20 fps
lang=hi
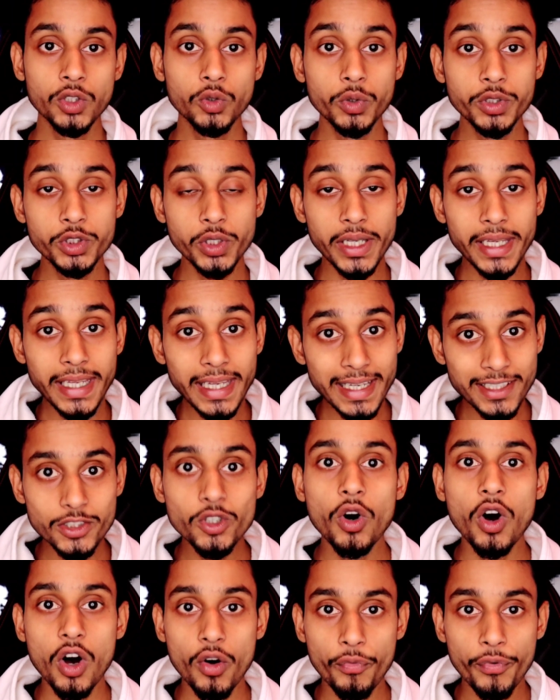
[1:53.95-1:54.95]
तो जो ये
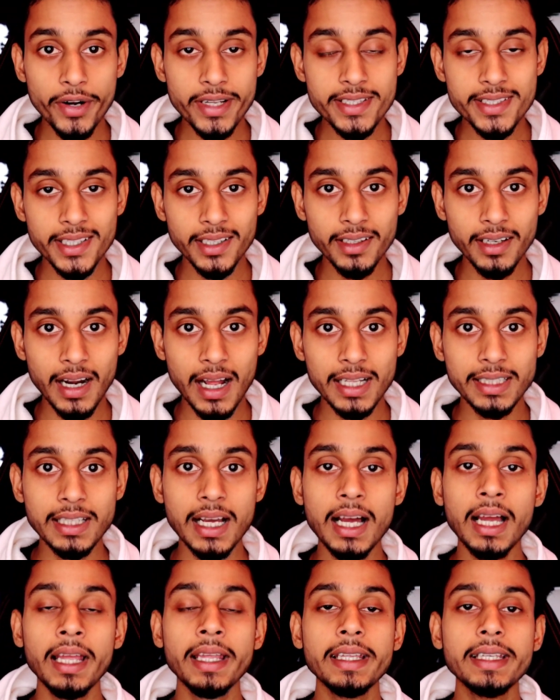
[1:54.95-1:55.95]
जो ऑफर चल रहा
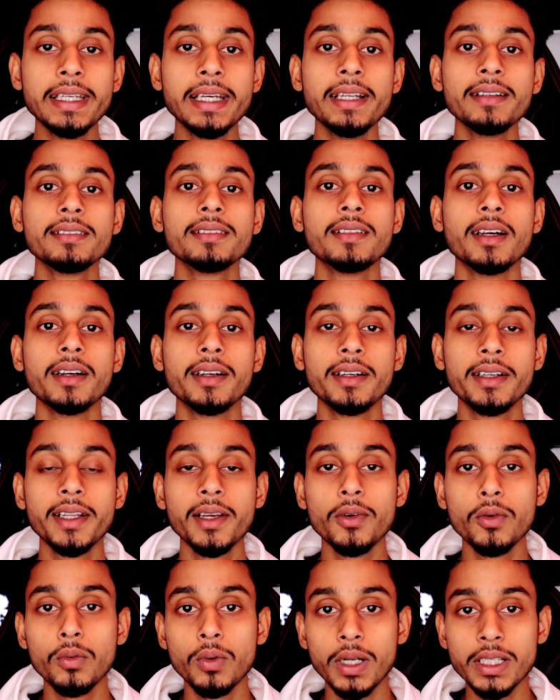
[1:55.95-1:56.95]
था ये
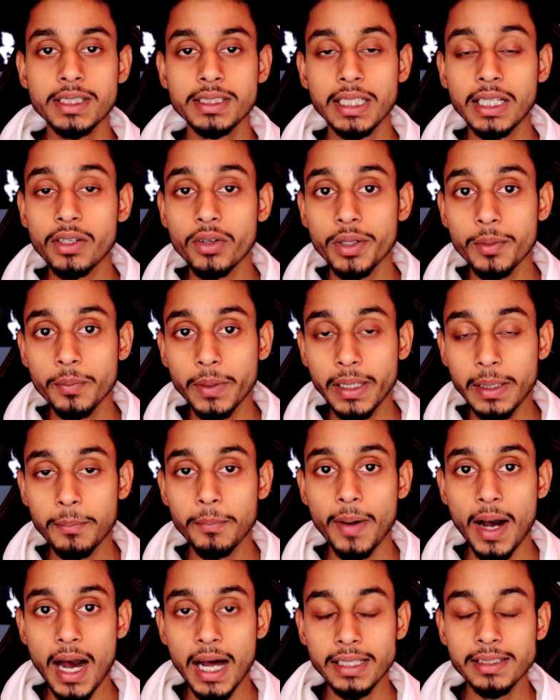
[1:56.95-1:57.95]
थर्टी वन जनवरी के
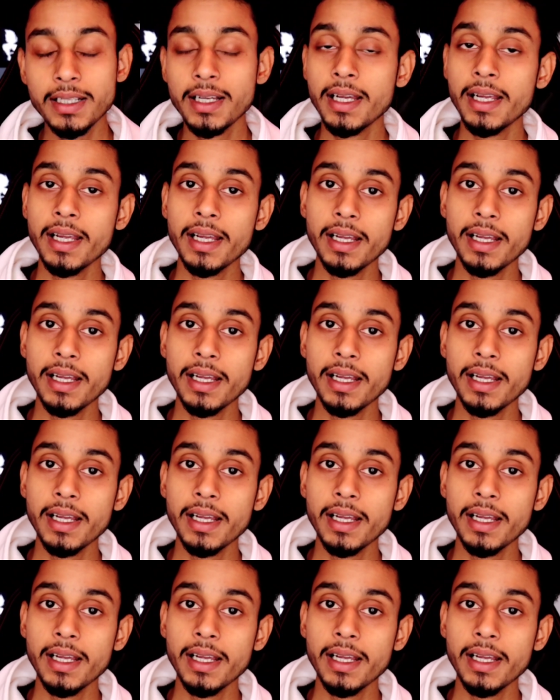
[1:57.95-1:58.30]
बाद